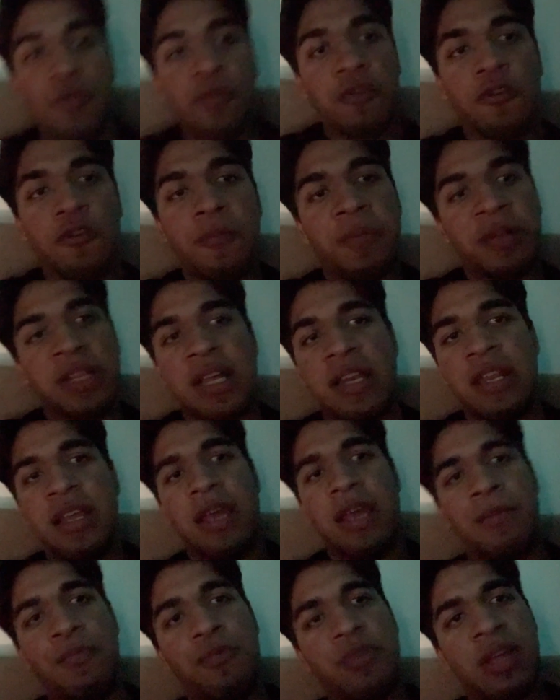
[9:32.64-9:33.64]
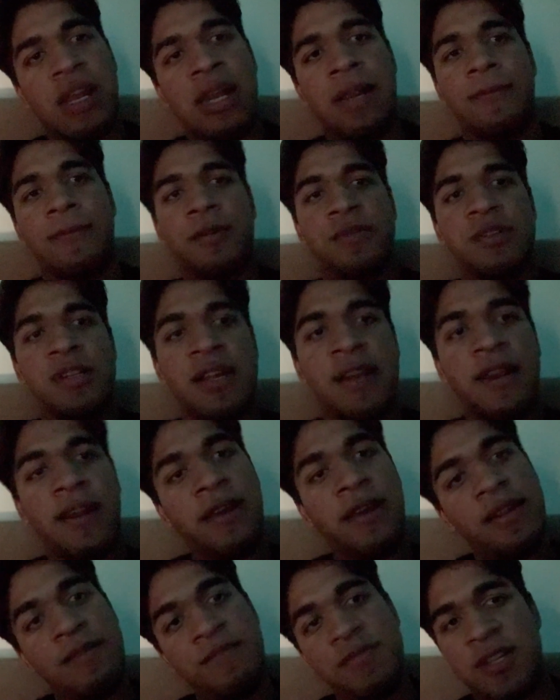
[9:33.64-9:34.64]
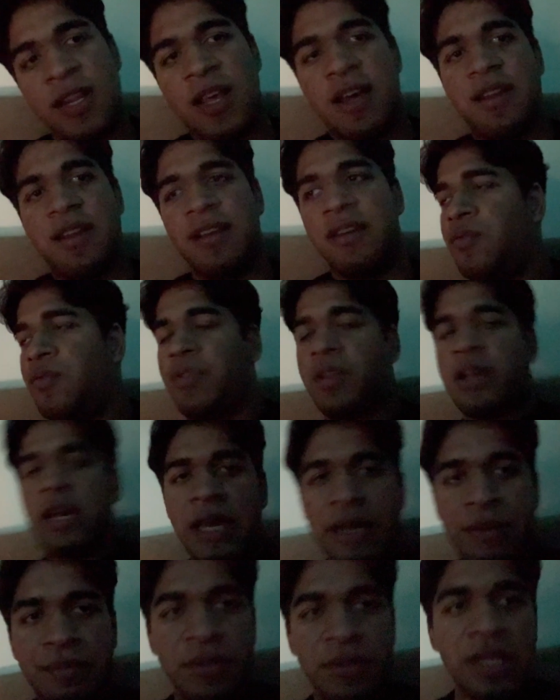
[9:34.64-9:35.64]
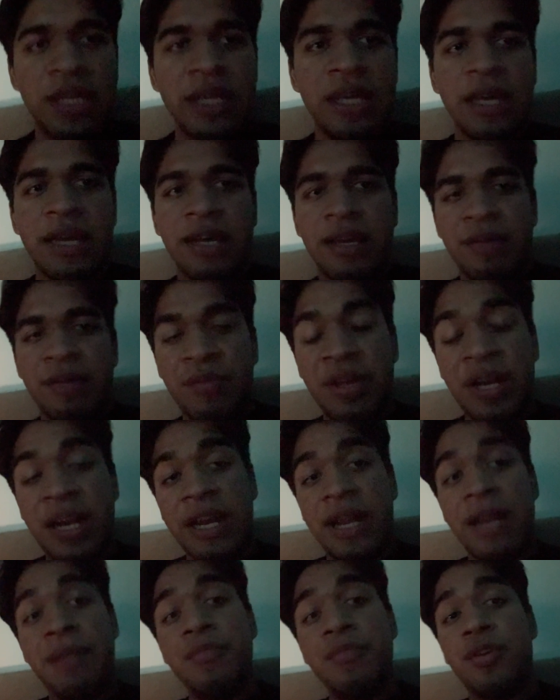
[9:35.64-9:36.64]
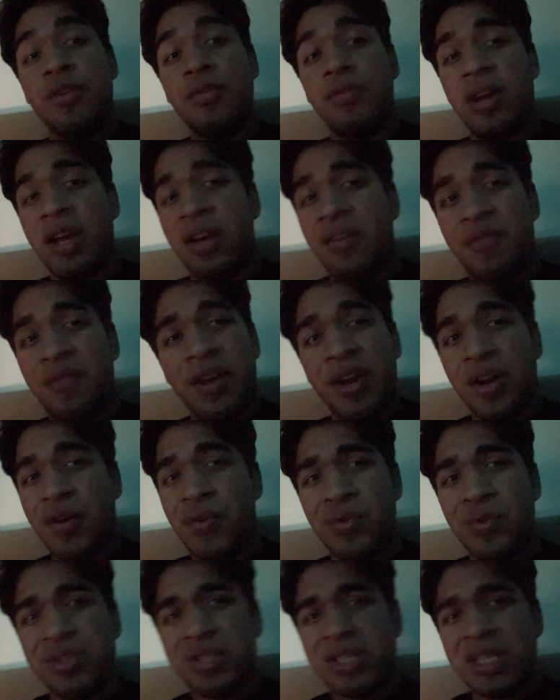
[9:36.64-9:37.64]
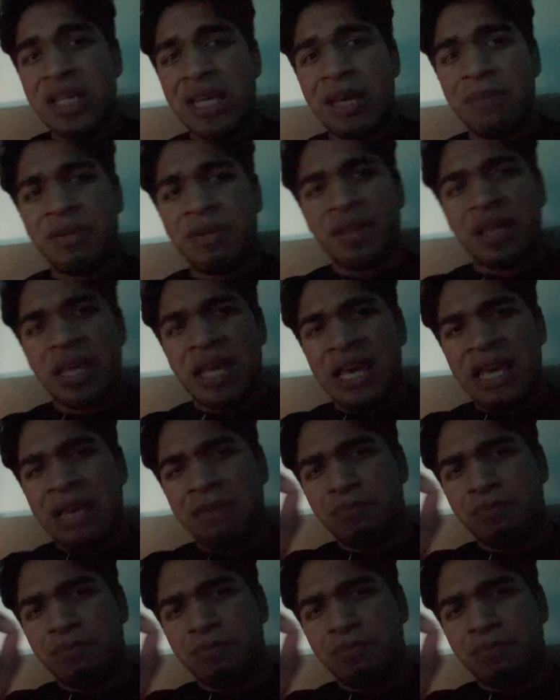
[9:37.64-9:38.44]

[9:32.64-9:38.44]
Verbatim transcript: उसको पता नहीं कि हम उसका लैपटॉप चला रहे हैं लेकिन हम चला रहे हैं उसका एम थ्री है मेरा एम है फ़र्क कुछ नहीं है बस एक